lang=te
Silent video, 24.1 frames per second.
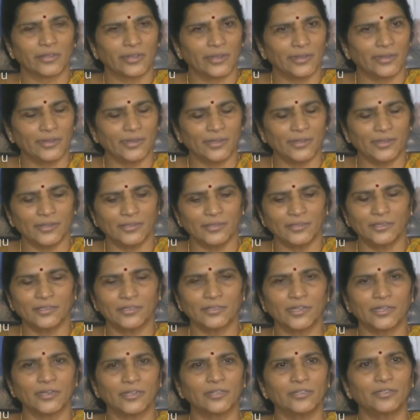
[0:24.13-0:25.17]
కానీ ఇంత
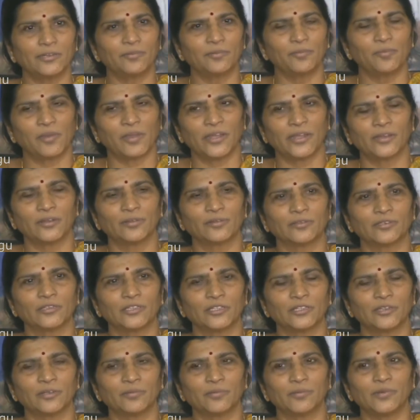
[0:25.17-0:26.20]
దరిద్ర ప్లాను
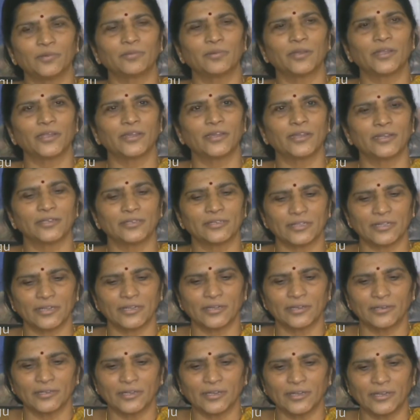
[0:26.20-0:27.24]
చంద్రబాబు నాయుడు
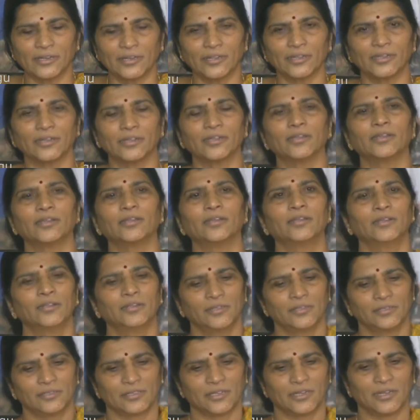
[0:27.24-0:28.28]
వేస్తాడంటేనే
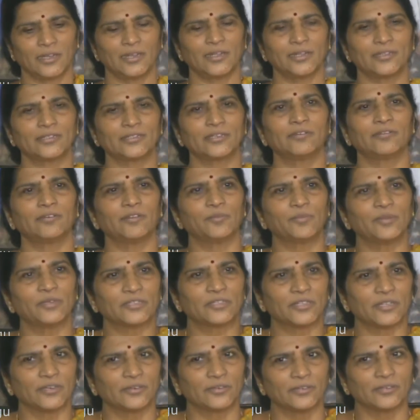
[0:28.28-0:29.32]
చాలా అసహ్యం
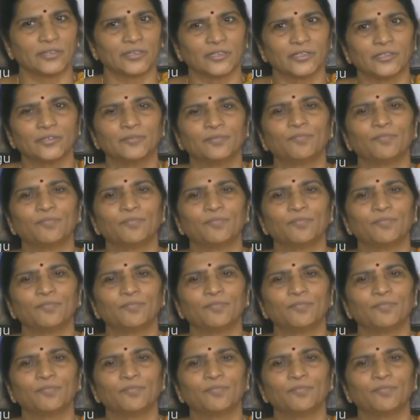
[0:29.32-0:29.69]
అనిపిస్తూ ఉంది